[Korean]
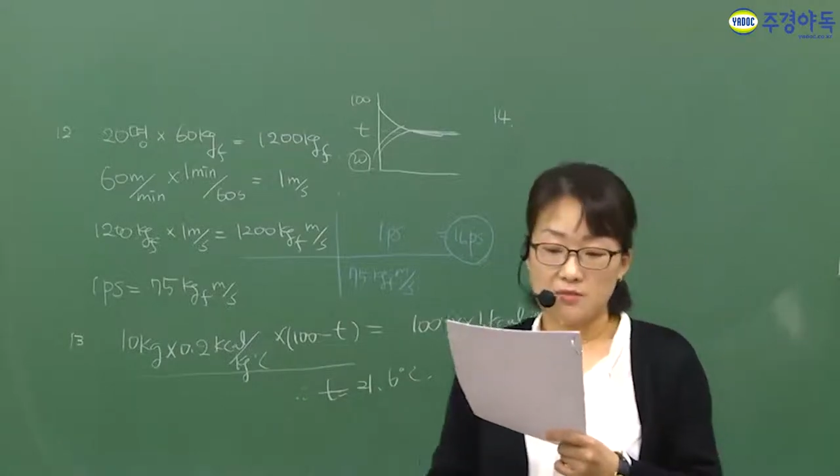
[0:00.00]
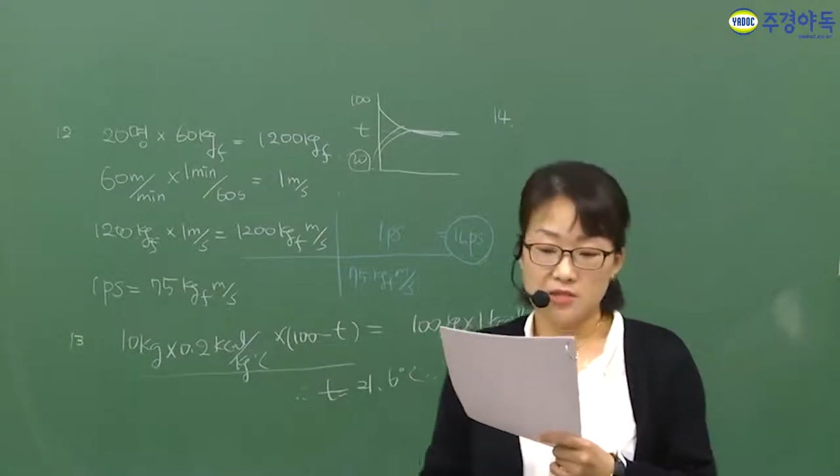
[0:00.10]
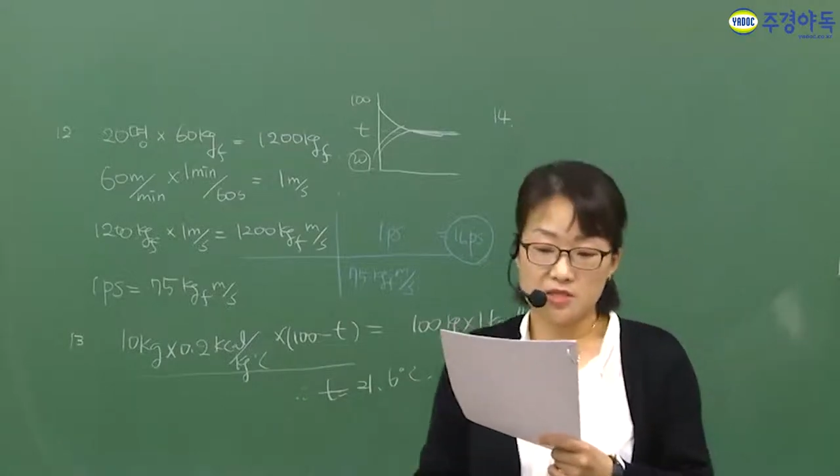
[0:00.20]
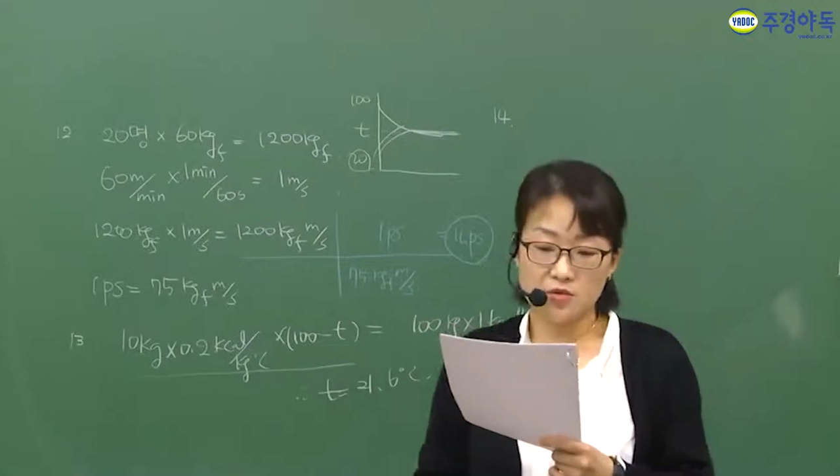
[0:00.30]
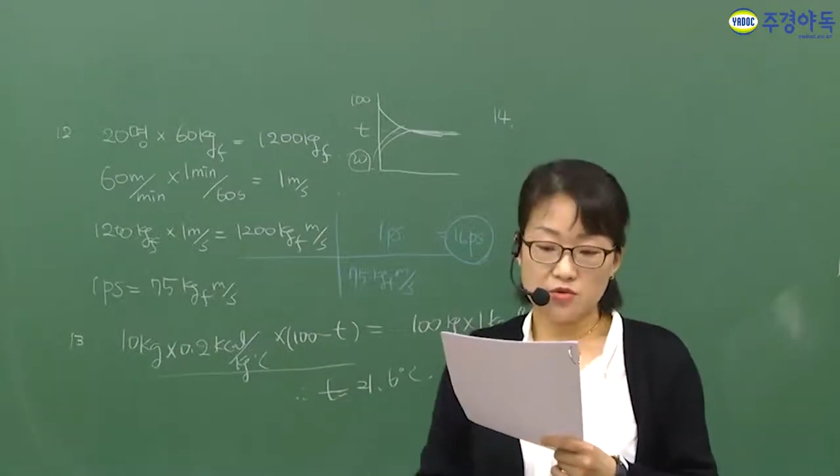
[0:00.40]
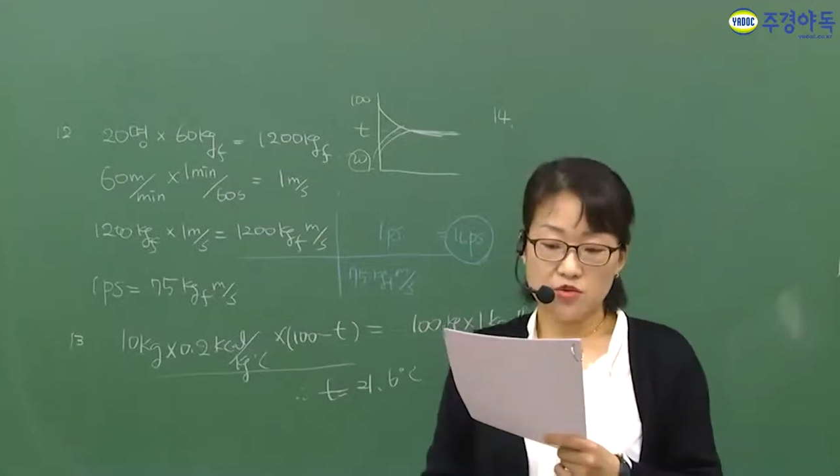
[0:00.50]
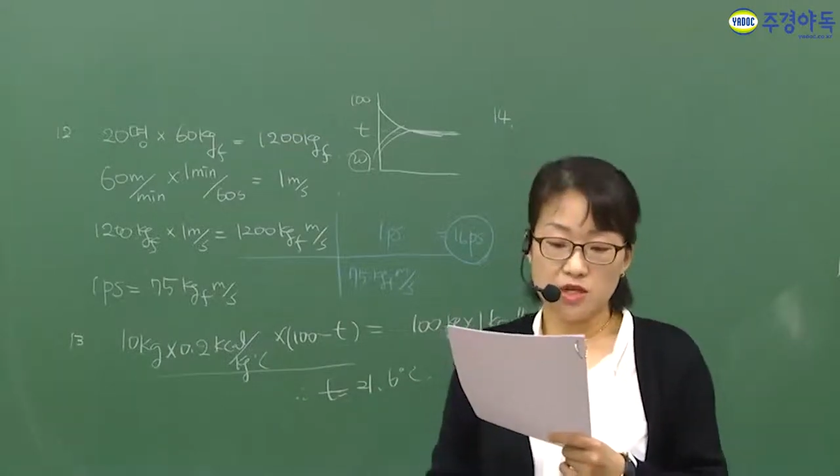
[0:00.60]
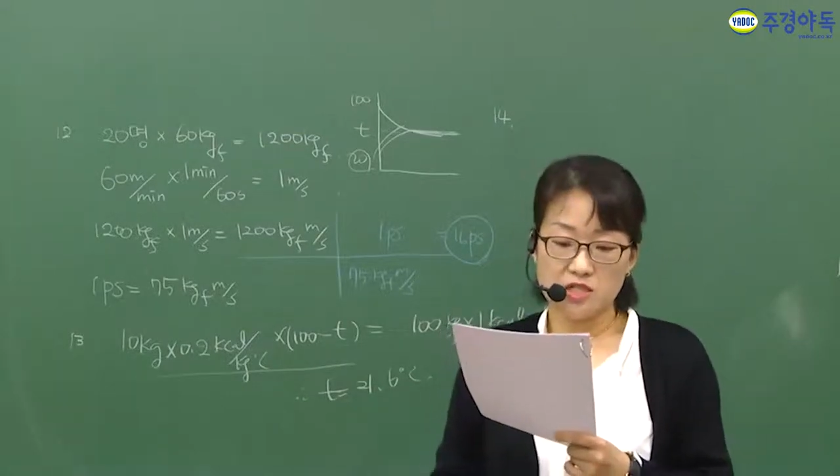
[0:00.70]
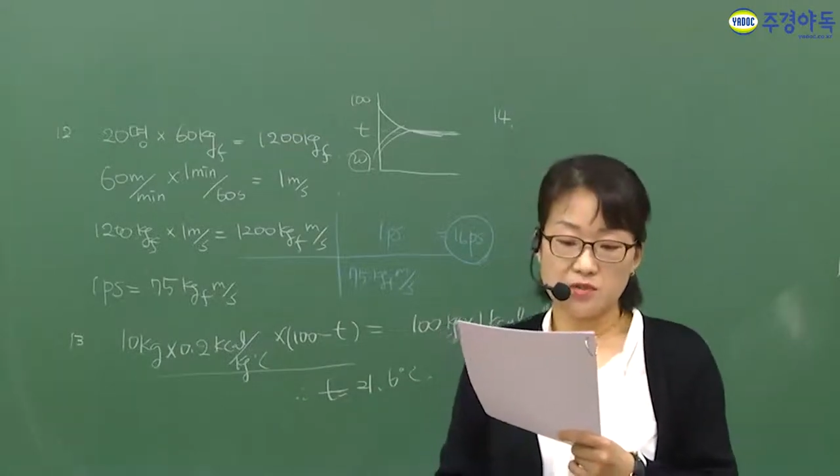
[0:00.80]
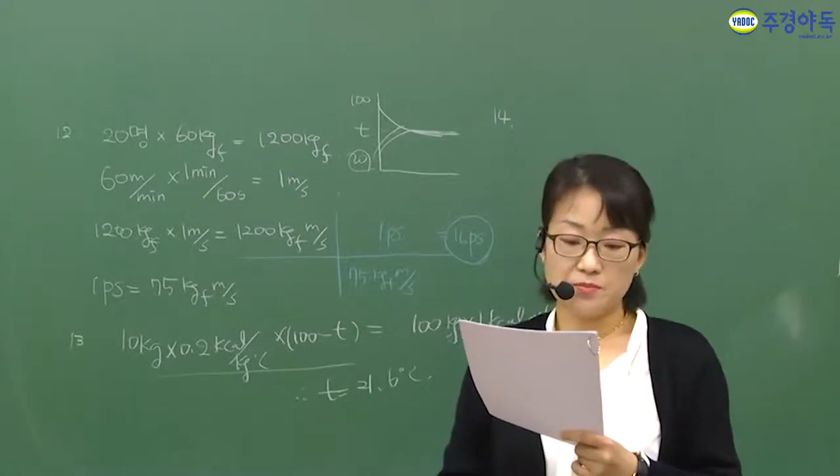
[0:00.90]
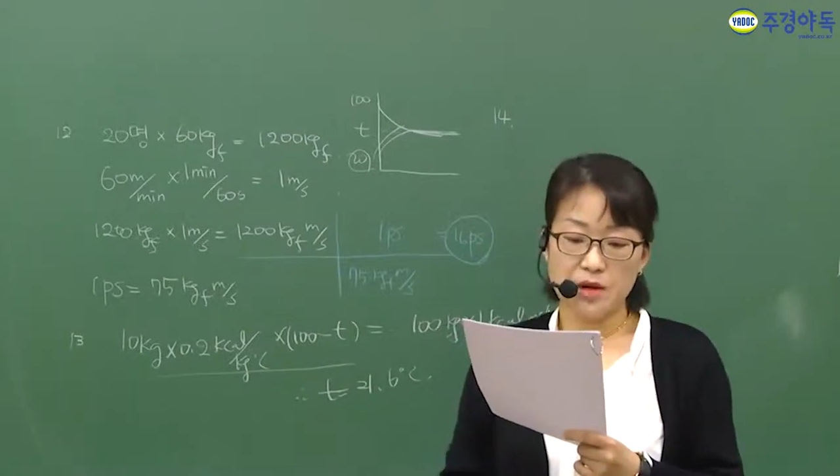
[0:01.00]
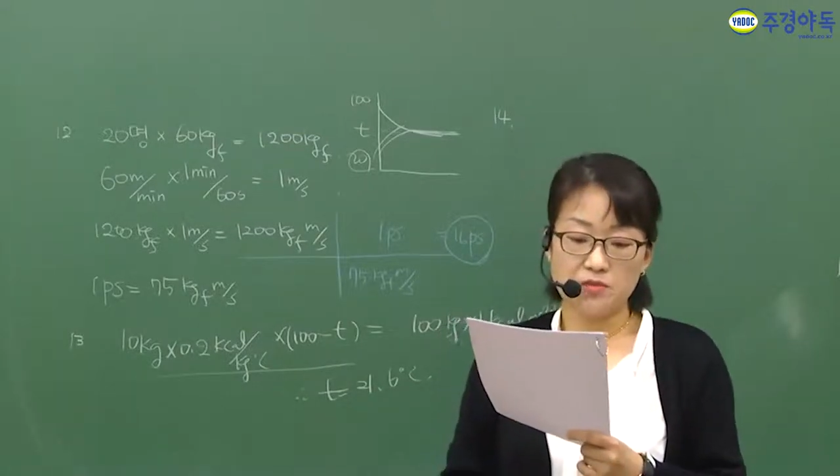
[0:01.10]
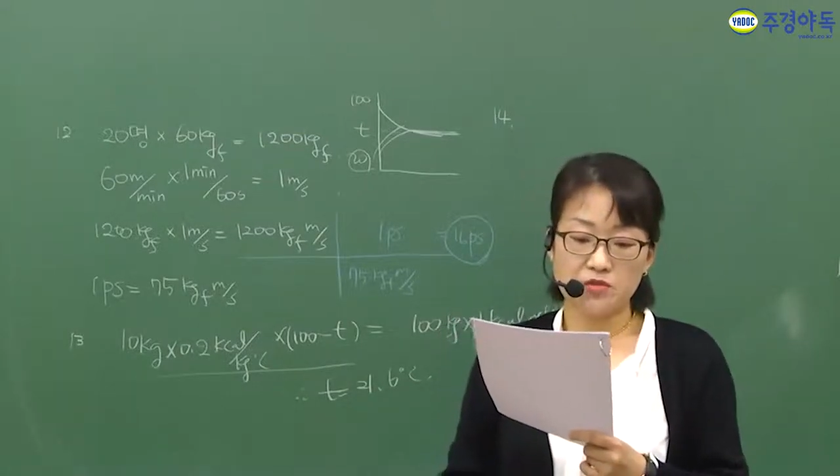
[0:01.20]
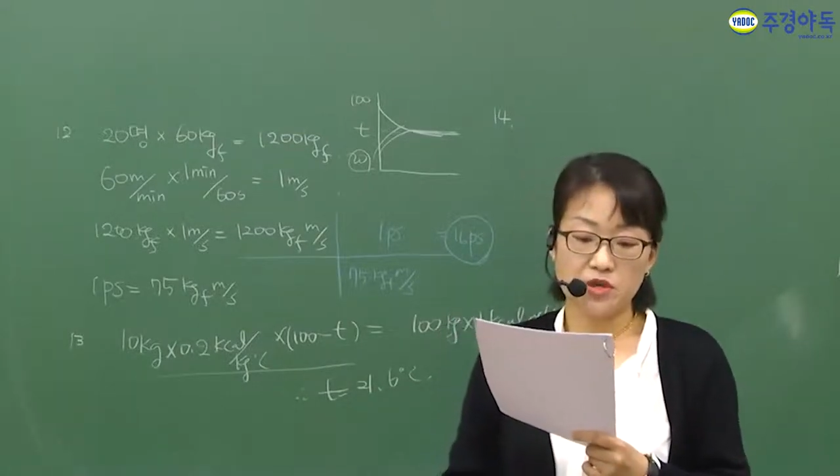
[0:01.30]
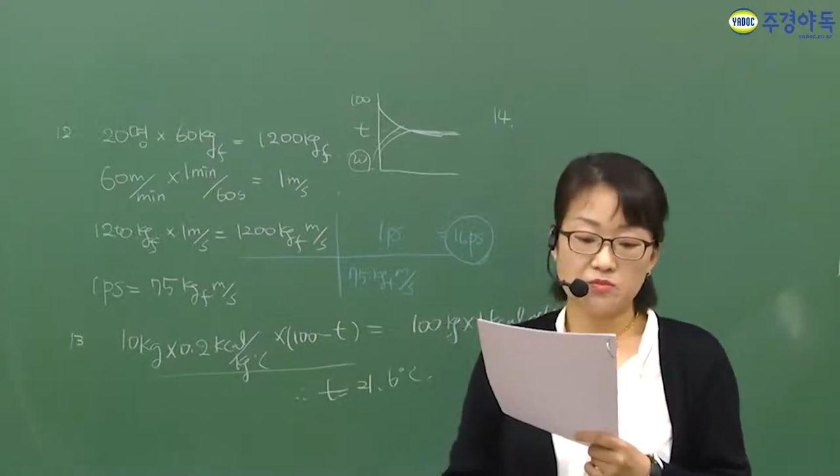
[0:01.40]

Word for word: 피스톤 위에 10파운드의